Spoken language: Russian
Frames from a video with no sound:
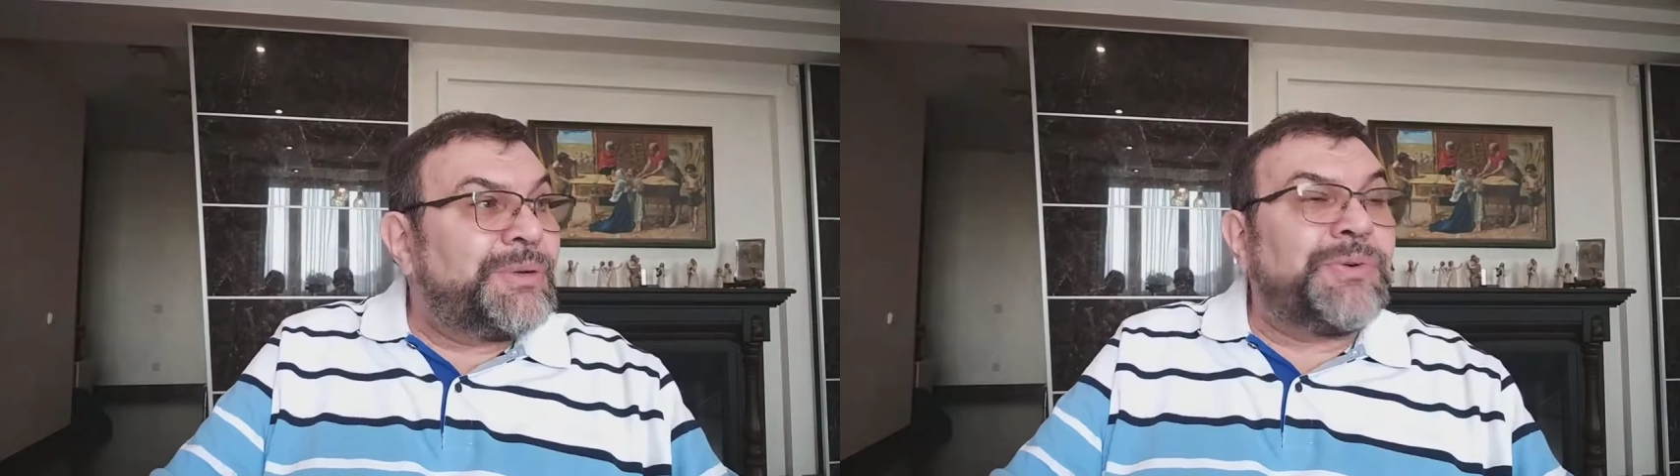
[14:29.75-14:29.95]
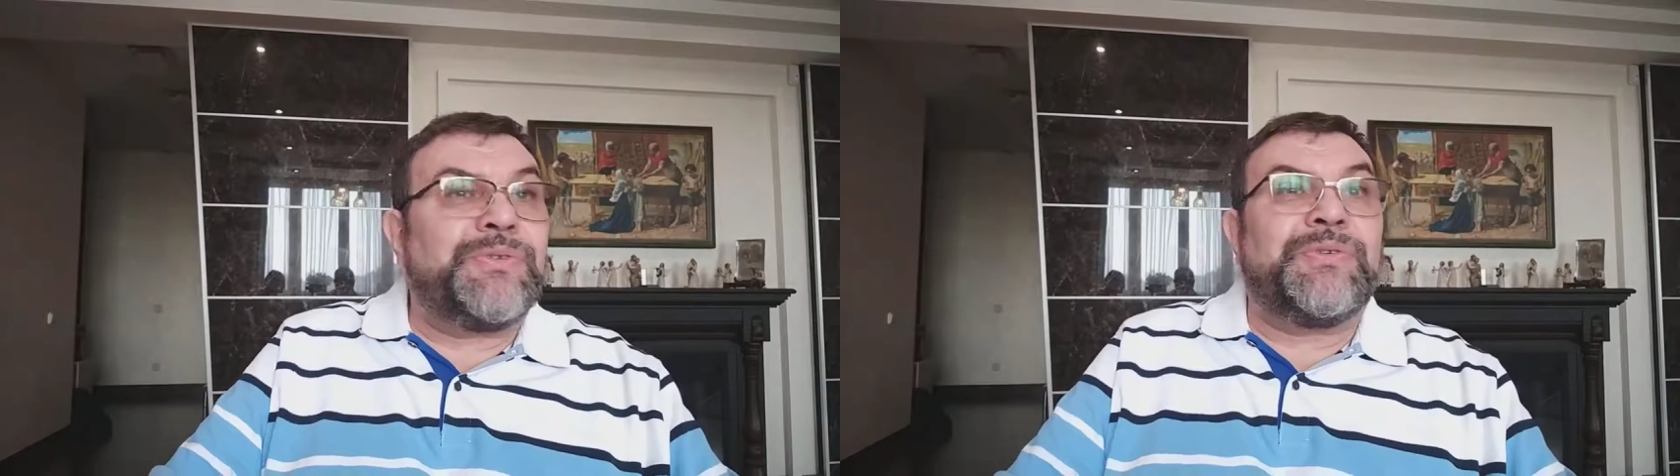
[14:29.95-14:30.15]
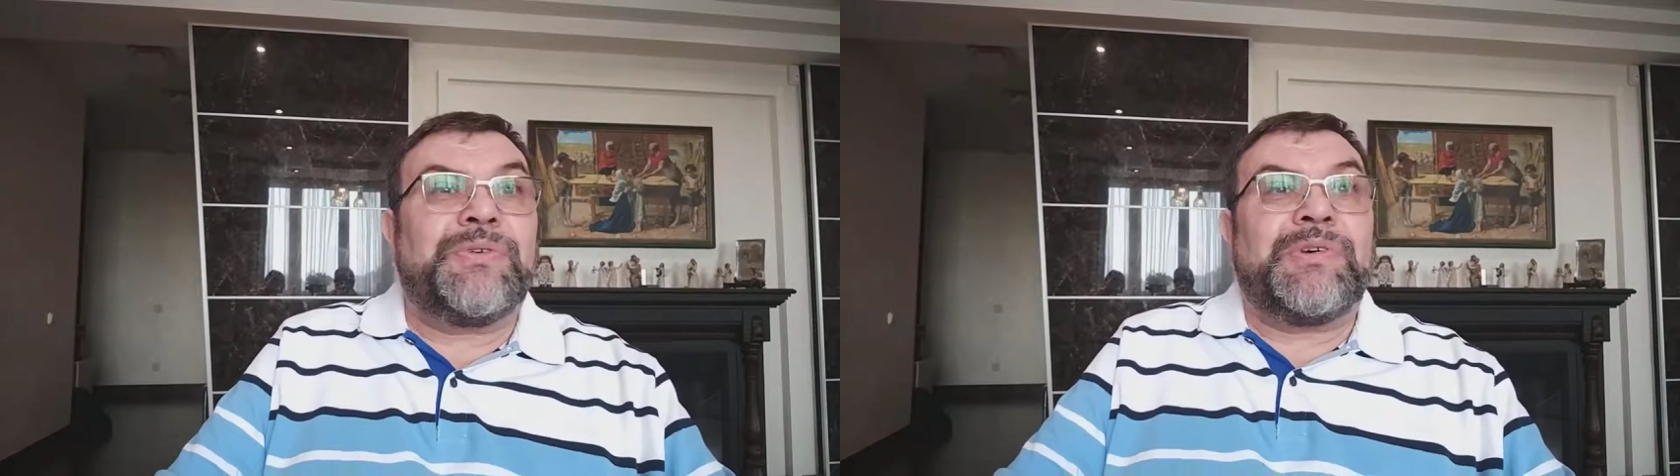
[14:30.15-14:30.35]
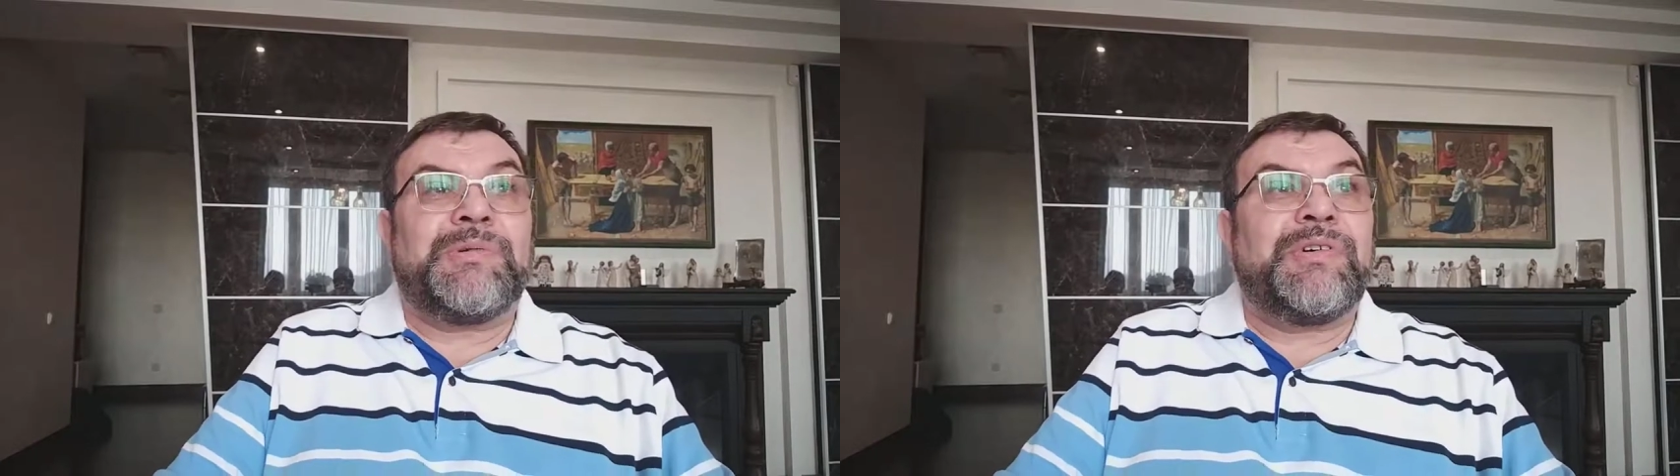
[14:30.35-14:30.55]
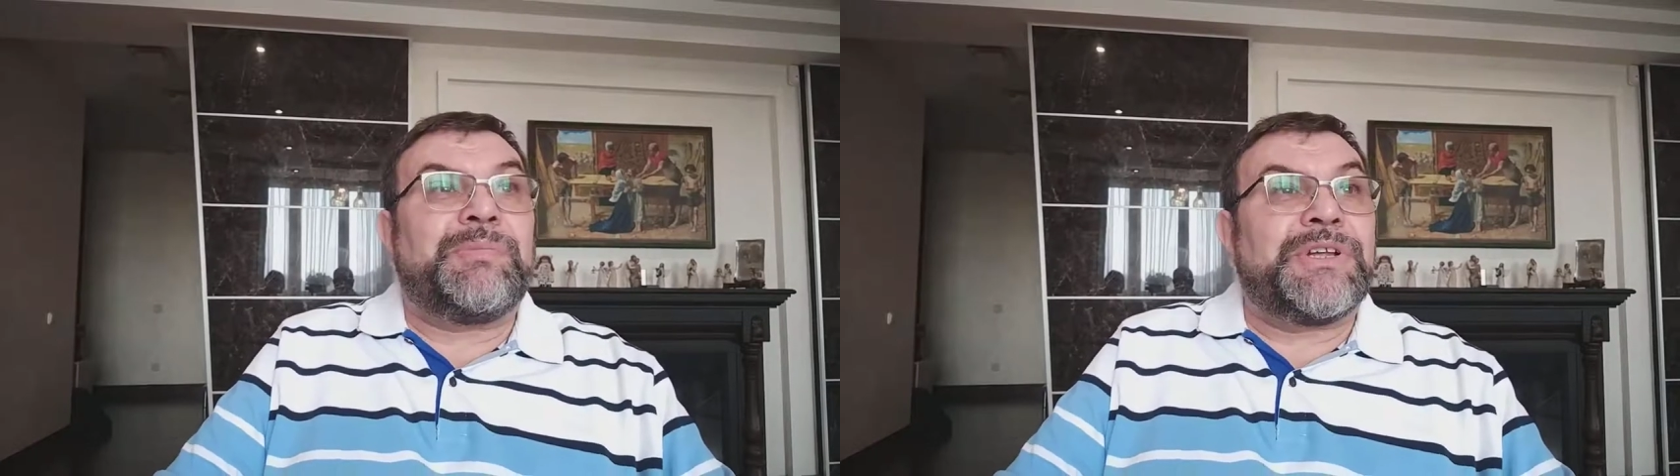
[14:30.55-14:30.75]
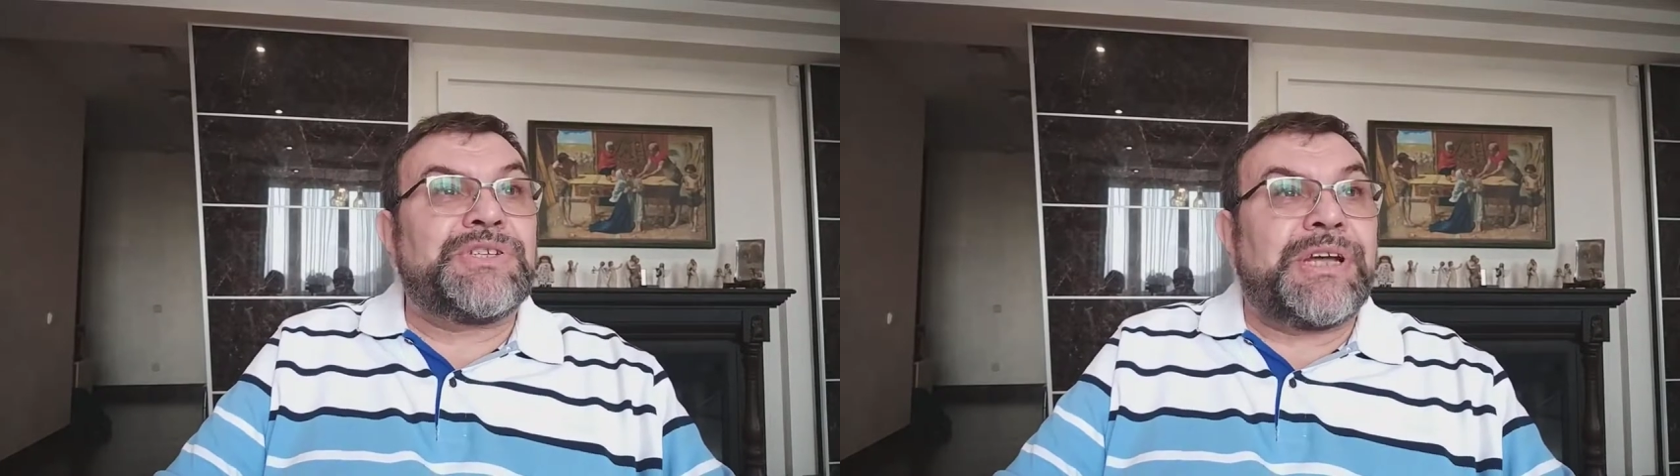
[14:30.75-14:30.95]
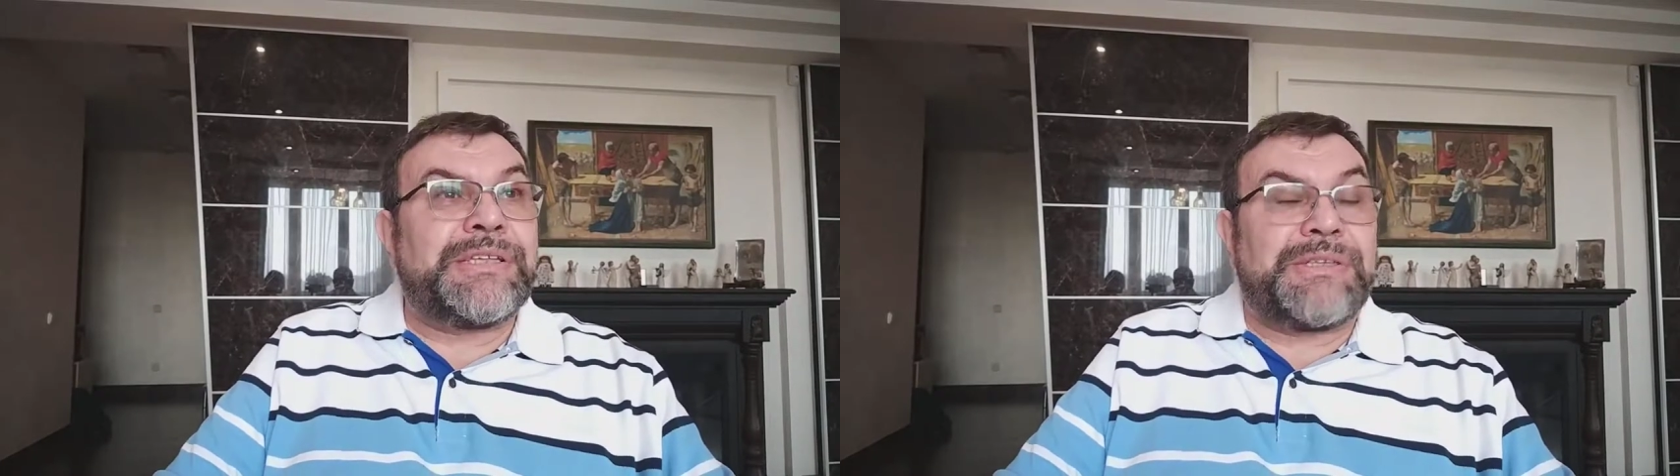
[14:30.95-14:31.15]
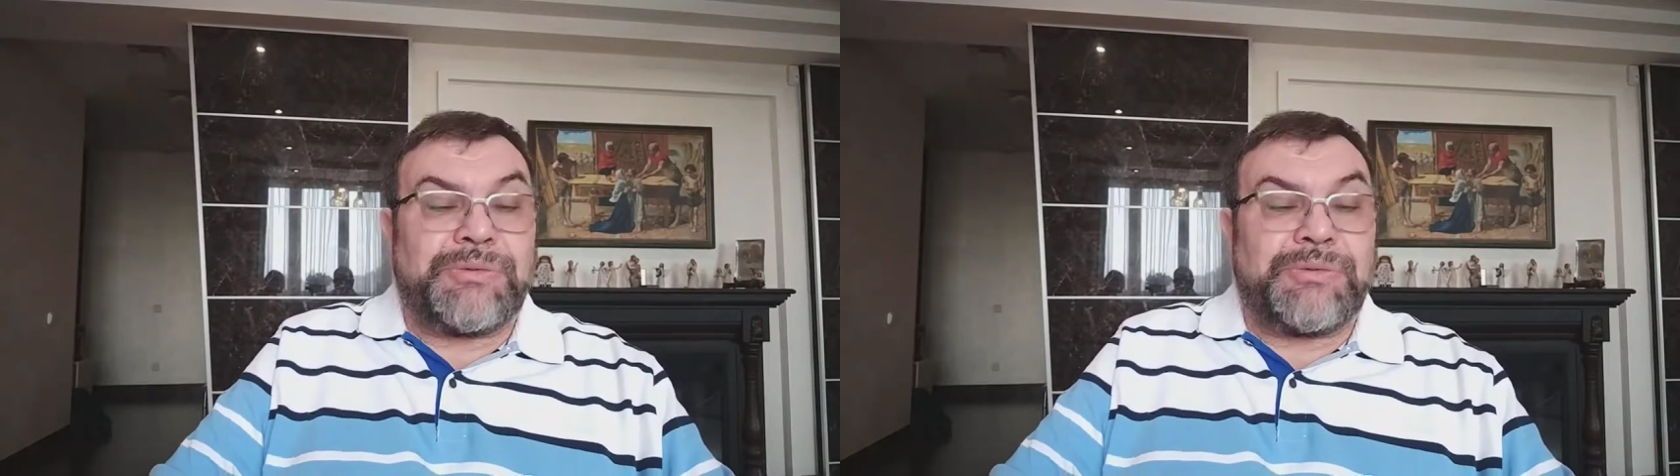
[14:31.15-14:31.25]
воплощать э,